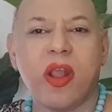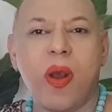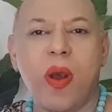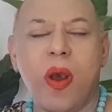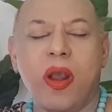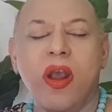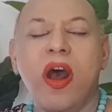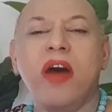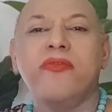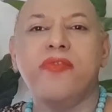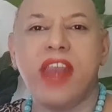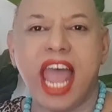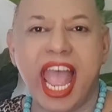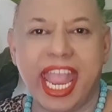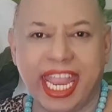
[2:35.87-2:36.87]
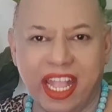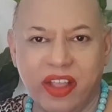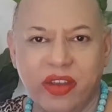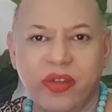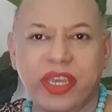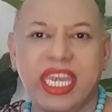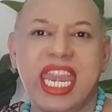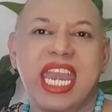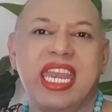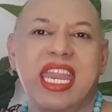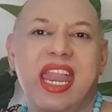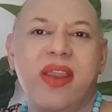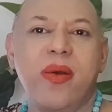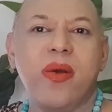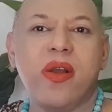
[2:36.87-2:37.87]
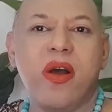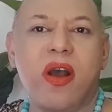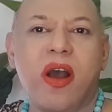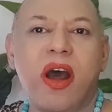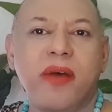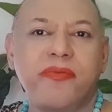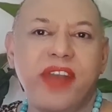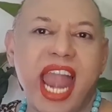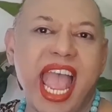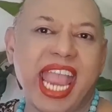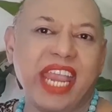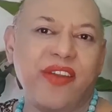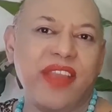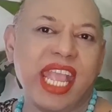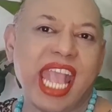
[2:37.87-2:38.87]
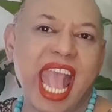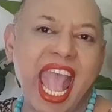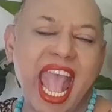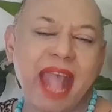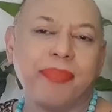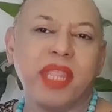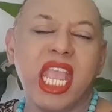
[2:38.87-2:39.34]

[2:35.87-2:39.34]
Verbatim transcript: ของออฟไลน์ก็โดดเด่นในโลกของออฟไลน์ด้วยค่ะ